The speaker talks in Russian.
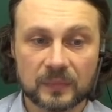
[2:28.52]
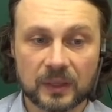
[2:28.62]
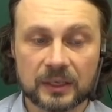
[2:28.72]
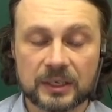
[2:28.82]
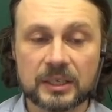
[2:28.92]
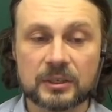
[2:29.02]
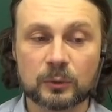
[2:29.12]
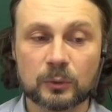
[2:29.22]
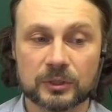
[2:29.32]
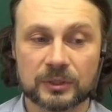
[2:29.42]
Есть
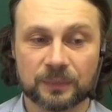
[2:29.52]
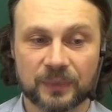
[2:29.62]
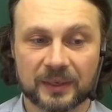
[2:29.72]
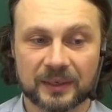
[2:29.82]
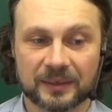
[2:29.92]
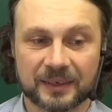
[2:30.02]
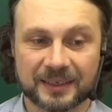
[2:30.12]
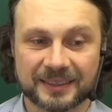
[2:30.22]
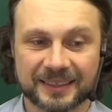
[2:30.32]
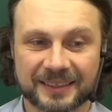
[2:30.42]
курс, как
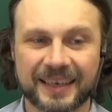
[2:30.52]
сказать,